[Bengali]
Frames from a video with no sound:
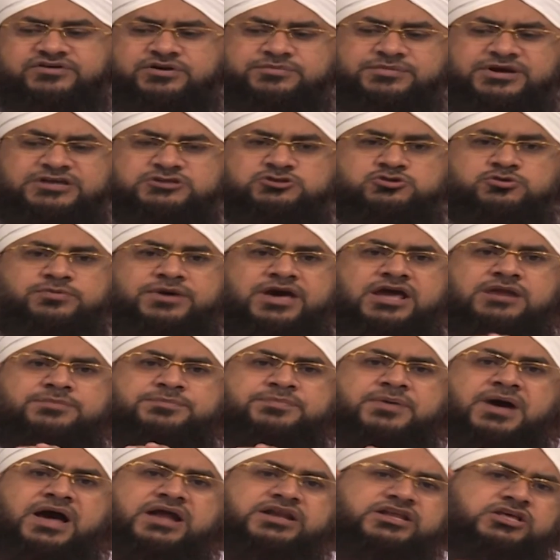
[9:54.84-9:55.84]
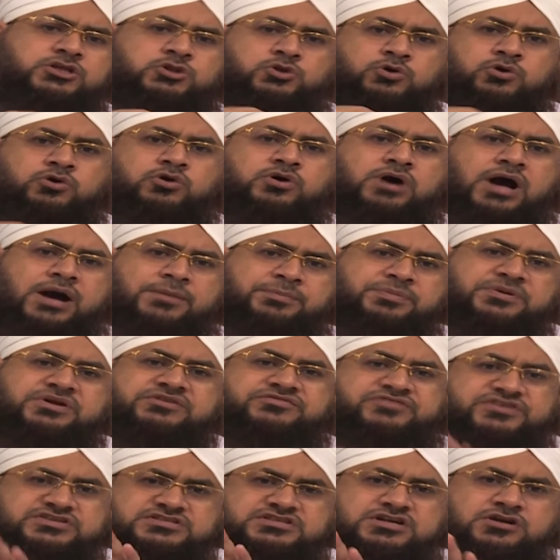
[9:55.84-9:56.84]
ইরশাদ করলেন জুবাইর পানি দাও নিজের
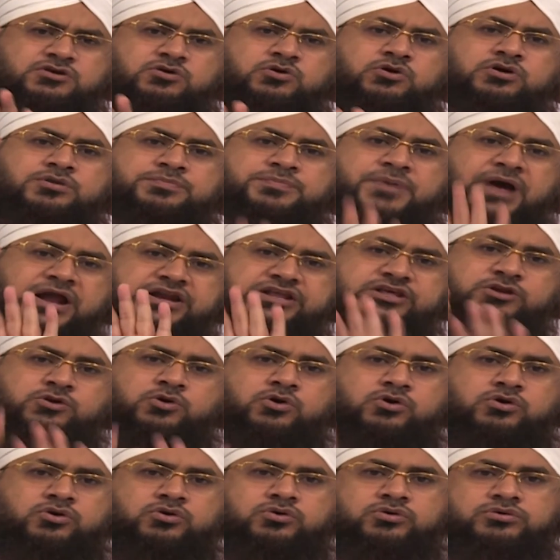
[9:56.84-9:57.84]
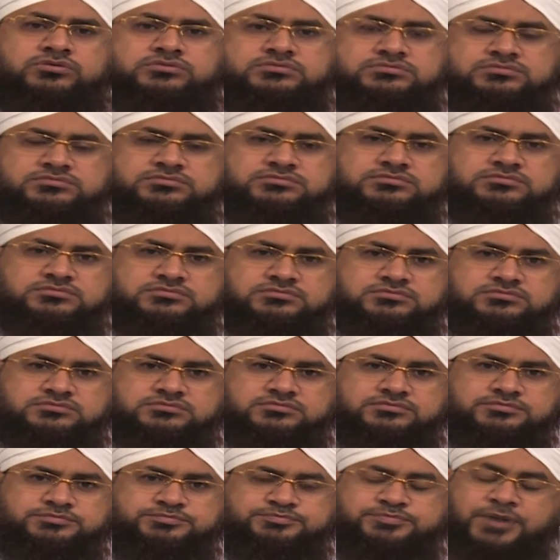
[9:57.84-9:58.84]
ফসলে আর পানি বন্ধ করে দাও
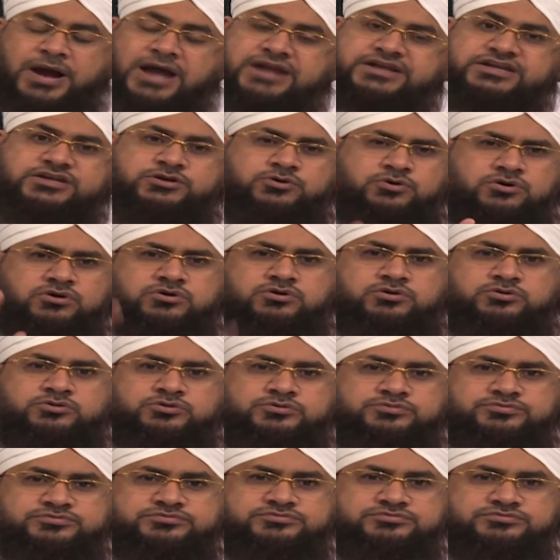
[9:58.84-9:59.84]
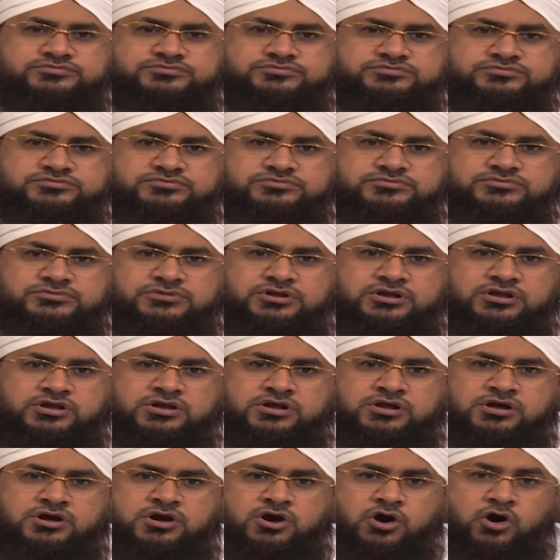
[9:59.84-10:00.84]
পানি বন্ধ করে নাও তুমি
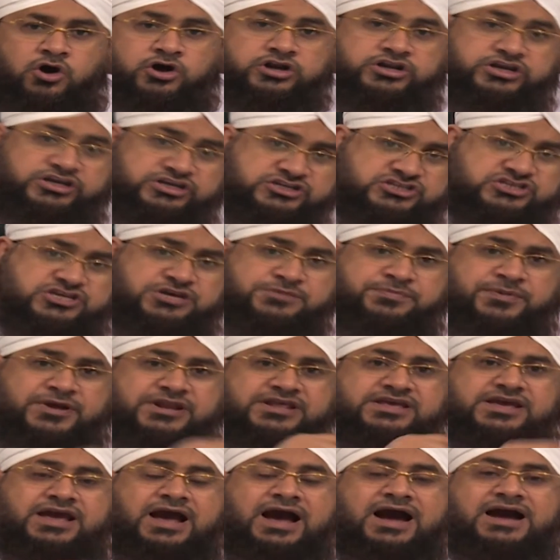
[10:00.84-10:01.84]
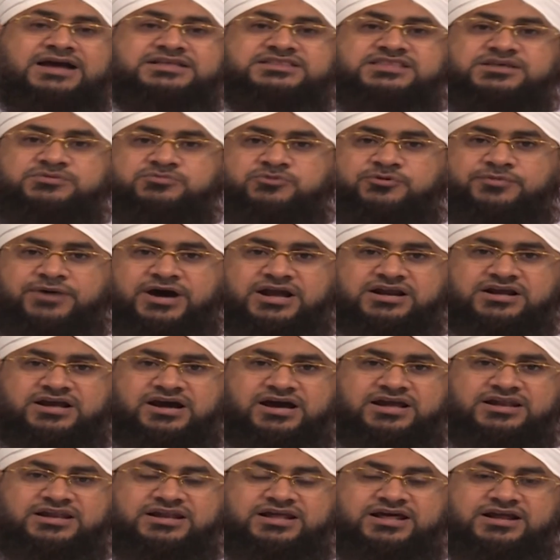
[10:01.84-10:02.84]
আর তার উপরে এ আয়াতে
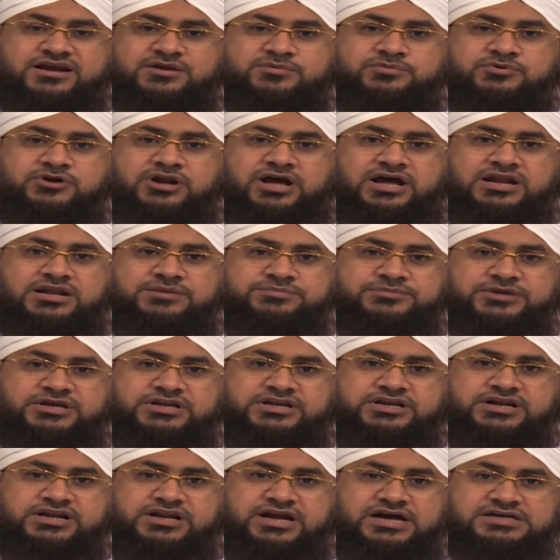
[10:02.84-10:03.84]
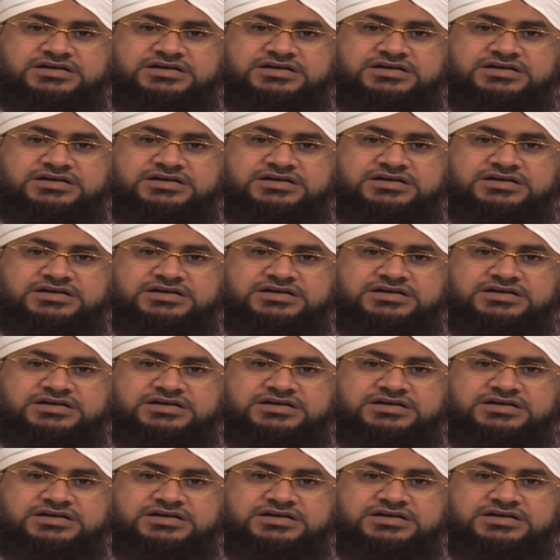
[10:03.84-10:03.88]
মুবারকা আল্লাহ রব্বুল আলমী